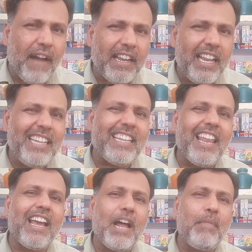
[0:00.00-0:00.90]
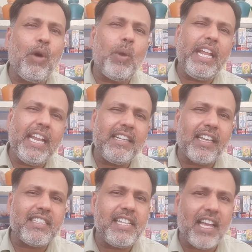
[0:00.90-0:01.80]
ஃபைனலி டெலகிராமில் ஒரு
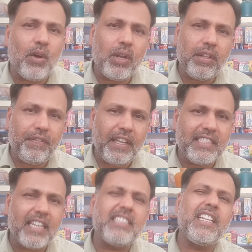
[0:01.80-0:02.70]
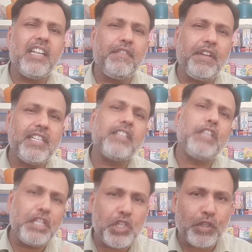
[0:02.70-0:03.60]
இன்ட்ரெஸ்டிங்கான ஒரு ஃபீச்சர் சின்ன ஃபீச்சர்
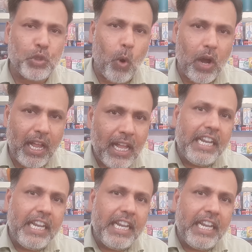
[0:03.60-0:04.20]
தெரிஞ்சு வச்சுக்கோங்க